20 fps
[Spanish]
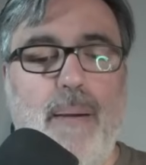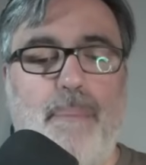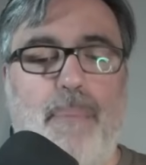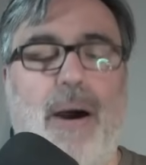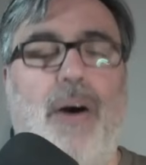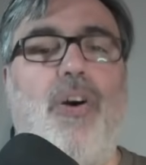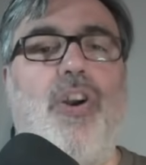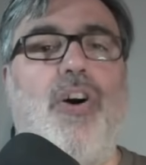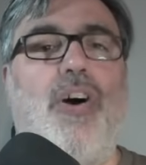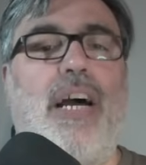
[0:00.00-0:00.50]

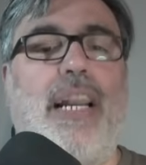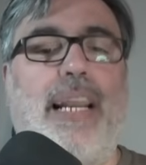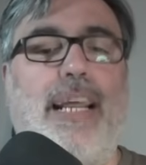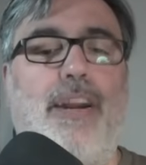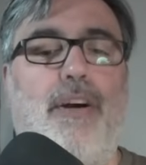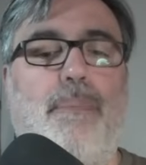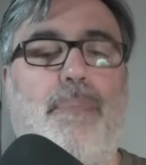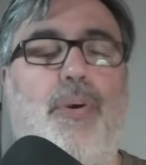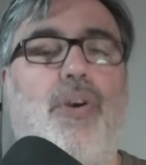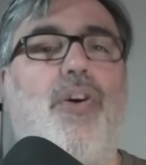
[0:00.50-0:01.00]
Paolo
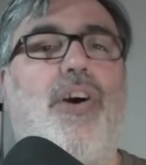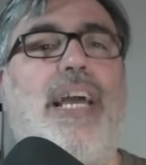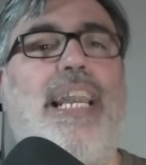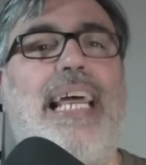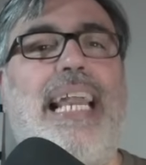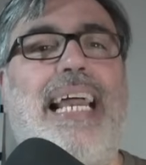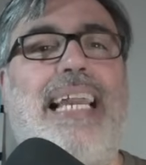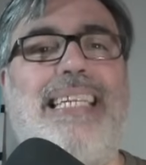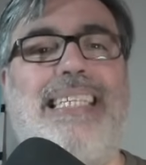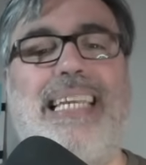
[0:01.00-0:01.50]
Guerrero por lo
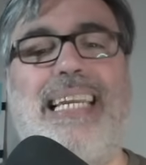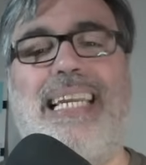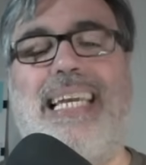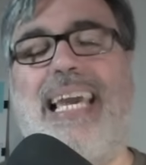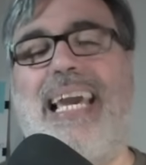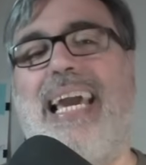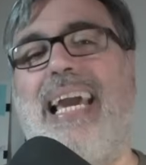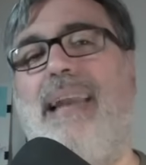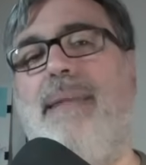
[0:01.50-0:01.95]
general es el, que,